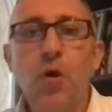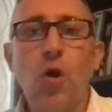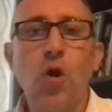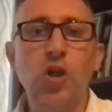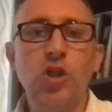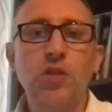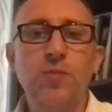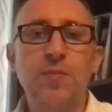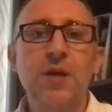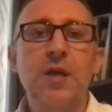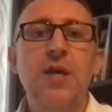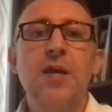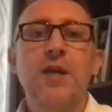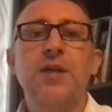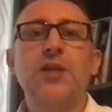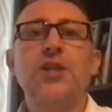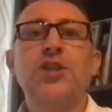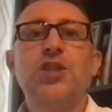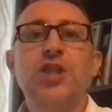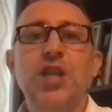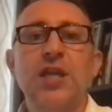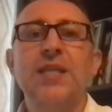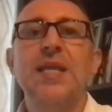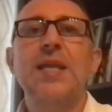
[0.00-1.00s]
choćby
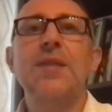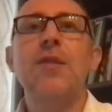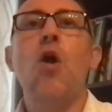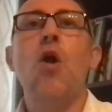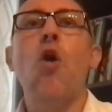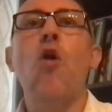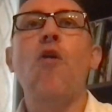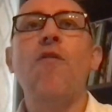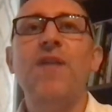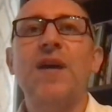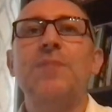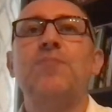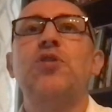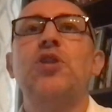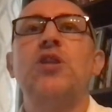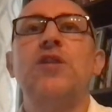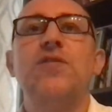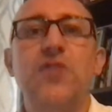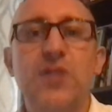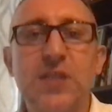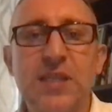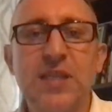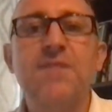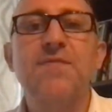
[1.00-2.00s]
gdzie ten owad
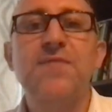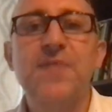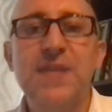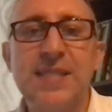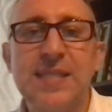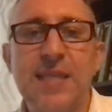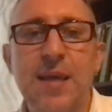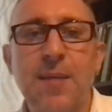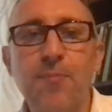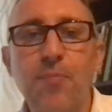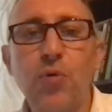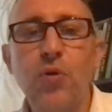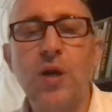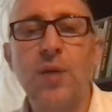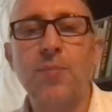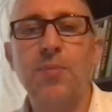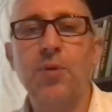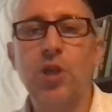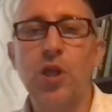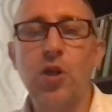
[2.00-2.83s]
przede wszystkim występuje,